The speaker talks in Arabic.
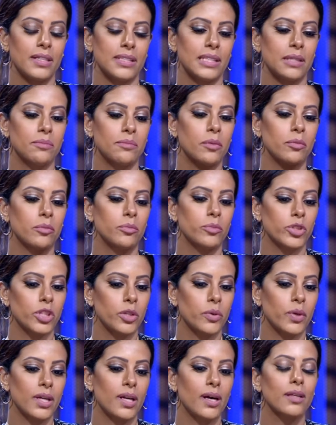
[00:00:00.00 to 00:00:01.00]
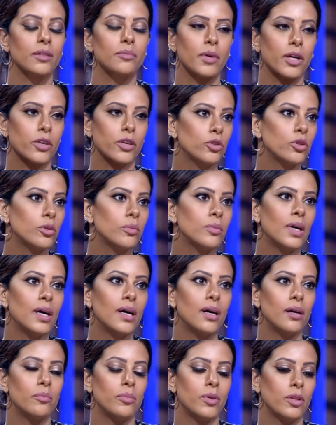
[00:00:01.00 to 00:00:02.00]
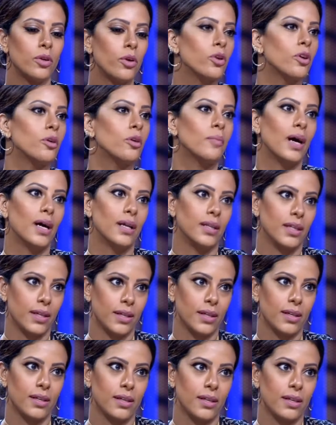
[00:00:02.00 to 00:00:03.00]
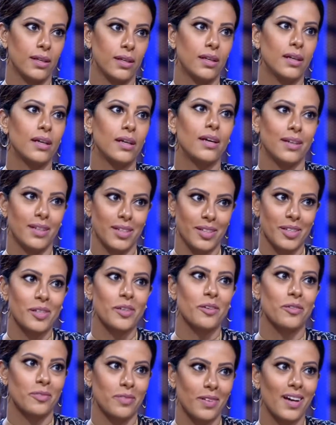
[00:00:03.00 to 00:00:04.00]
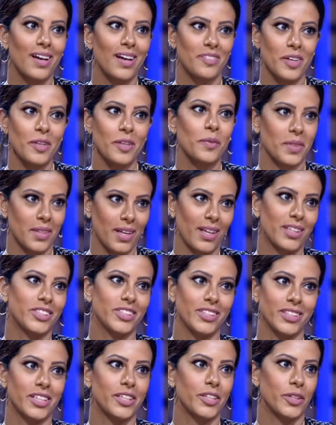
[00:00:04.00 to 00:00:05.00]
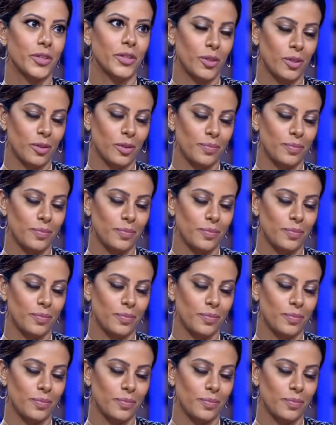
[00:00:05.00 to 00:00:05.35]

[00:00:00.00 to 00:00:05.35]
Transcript: صممت مجوهرات مختومة باللوجو مالي أوكي ف 2012 نقدر نقول